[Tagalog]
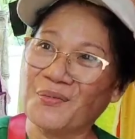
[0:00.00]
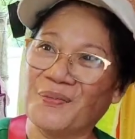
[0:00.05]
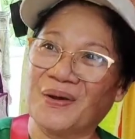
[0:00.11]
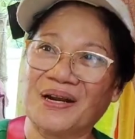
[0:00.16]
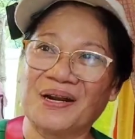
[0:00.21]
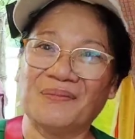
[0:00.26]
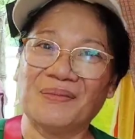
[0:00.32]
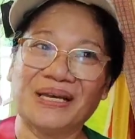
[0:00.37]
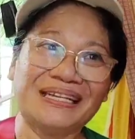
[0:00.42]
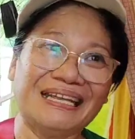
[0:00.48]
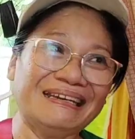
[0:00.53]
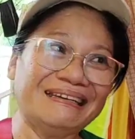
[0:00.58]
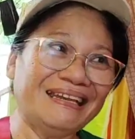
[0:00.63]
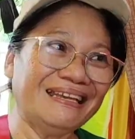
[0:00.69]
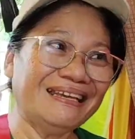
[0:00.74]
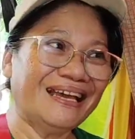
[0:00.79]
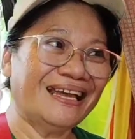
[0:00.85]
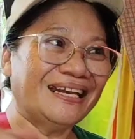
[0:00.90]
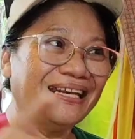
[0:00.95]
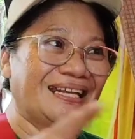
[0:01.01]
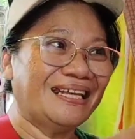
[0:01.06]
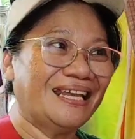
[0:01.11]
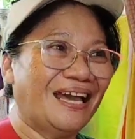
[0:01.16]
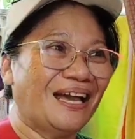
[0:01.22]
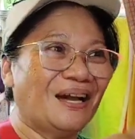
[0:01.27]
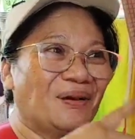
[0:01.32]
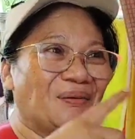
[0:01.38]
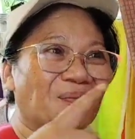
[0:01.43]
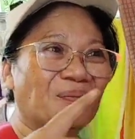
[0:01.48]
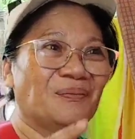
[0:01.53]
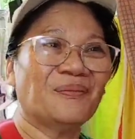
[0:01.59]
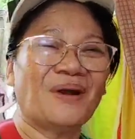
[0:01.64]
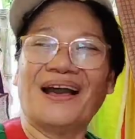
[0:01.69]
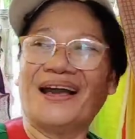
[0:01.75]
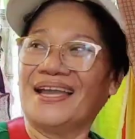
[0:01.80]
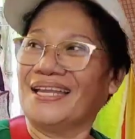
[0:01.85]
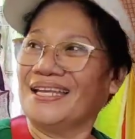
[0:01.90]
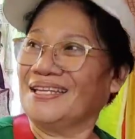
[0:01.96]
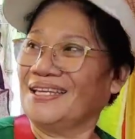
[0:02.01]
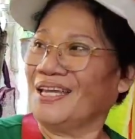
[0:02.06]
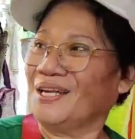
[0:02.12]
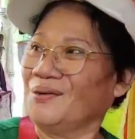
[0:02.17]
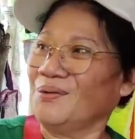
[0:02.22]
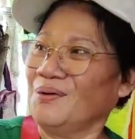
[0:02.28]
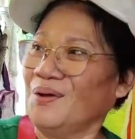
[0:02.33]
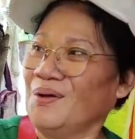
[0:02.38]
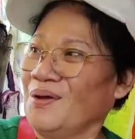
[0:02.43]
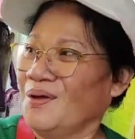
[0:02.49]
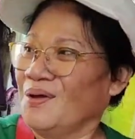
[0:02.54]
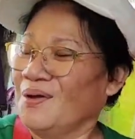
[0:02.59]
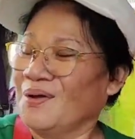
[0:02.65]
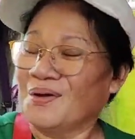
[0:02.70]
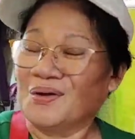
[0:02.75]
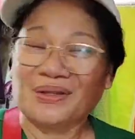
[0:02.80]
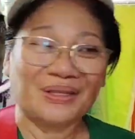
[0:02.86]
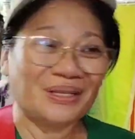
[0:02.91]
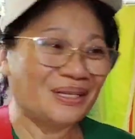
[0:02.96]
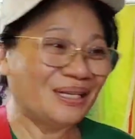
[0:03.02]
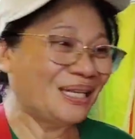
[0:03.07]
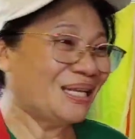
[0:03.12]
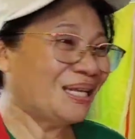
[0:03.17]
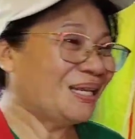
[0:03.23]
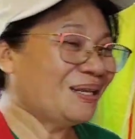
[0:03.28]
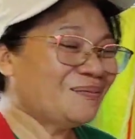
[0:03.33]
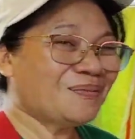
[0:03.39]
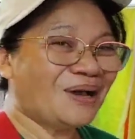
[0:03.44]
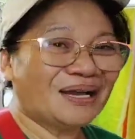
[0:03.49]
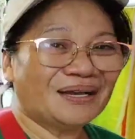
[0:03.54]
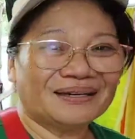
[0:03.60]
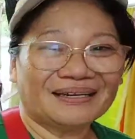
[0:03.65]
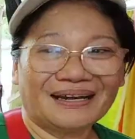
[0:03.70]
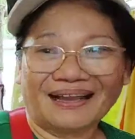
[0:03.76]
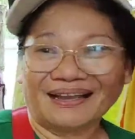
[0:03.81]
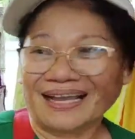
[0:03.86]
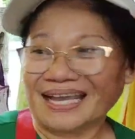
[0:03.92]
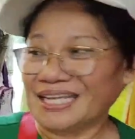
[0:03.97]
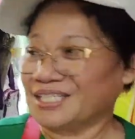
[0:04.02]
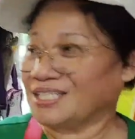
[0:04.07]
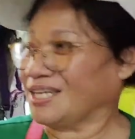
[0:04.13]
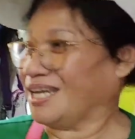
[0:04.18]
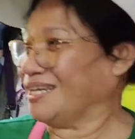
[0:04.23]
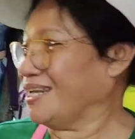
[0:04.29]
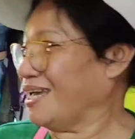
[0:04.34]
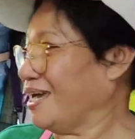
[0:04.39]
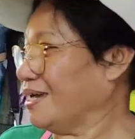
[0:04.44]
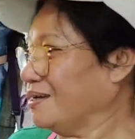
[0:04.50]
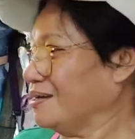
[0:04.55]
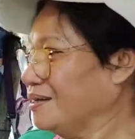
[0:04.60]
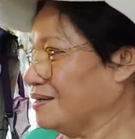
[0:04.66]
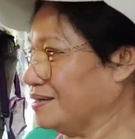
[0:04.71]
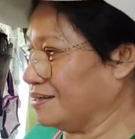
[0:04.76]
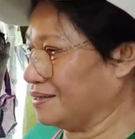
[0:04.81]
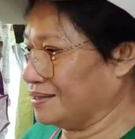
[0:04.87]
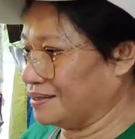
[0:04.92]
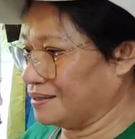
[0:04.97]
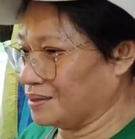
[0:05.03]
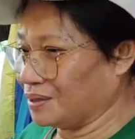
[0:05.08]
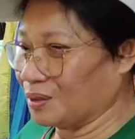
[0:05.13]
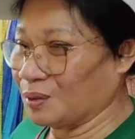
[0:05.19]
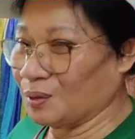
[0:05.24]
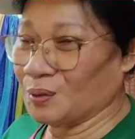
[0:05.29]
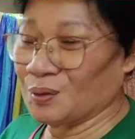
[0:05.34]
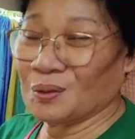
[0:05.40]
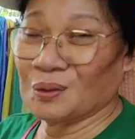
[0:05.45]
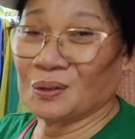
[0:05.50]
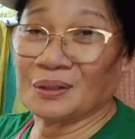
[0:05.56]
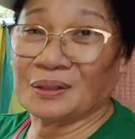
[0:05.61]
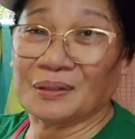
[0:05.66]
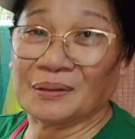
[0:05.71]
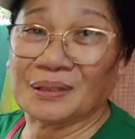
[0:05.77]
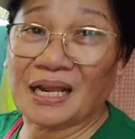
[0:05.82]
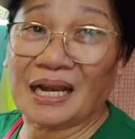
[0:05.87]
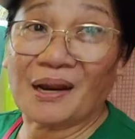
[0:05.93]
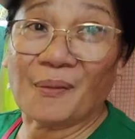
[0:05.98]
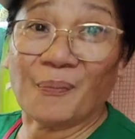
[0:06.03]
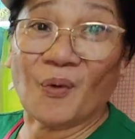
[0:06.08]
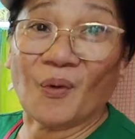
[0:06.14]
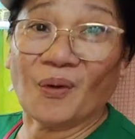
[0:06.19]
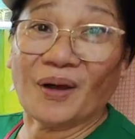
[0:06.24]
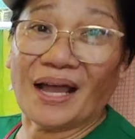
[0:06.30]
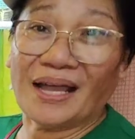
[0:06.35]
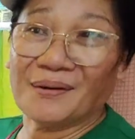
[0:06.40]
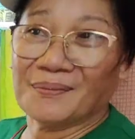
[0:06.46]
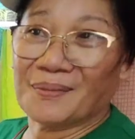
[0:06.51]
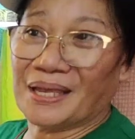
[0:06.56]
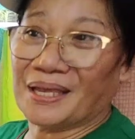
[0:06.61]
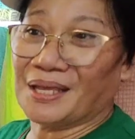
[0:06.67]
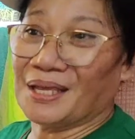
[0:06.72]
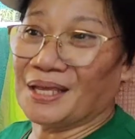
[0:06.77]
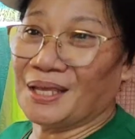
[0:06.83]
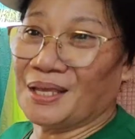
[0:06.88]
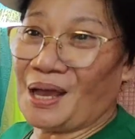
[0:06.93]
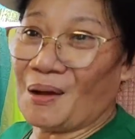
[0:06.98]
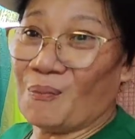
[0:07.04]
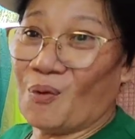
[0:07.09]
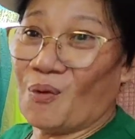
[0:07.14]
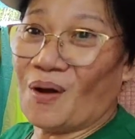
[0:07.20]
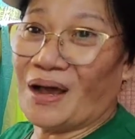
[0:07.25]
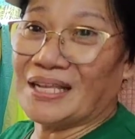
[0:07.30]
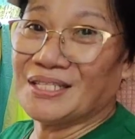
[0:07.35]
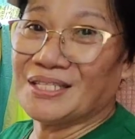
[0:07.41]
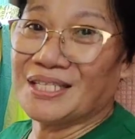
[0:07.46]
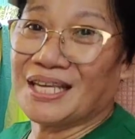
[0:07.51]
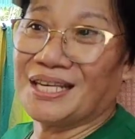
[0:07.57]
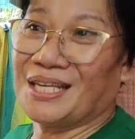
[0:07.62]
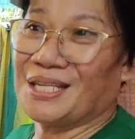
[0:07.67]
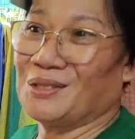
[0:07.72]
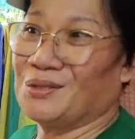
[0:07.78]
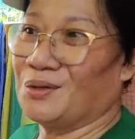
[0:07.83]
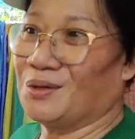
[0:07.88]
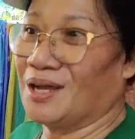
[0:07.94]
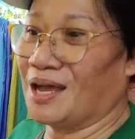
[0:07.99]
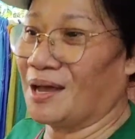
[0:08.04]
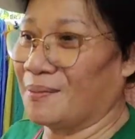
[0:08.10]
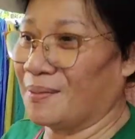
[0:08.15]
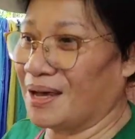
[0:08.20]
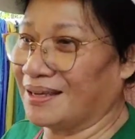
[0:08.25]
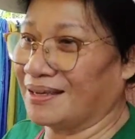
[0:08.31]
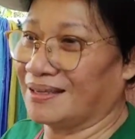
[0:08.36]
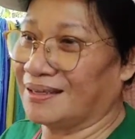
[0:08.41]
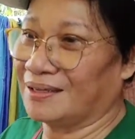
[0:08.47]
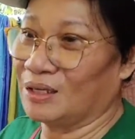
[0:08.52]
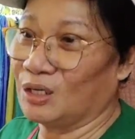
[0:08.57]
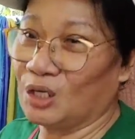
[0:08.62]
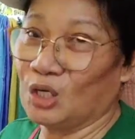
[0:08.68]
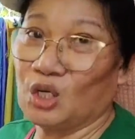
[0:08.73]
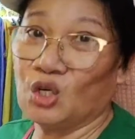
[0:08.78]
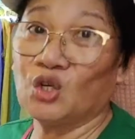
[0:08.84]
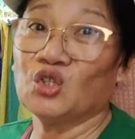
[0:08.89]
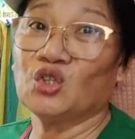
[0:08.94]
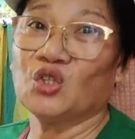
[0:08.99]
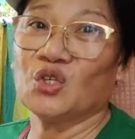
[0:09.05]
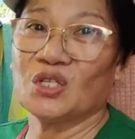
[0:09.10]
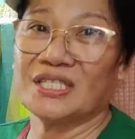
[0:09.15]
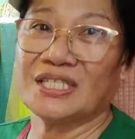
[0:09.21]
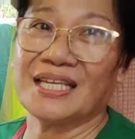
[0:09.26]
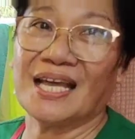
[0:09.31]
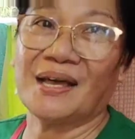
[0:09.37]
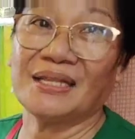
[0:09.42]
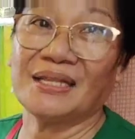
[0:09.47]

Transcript: nga, para madingdingan niya ang bahay niya no. Din maglagay siya ng dalapugan may abuhan siya dito nga mag kitchen. Luto siya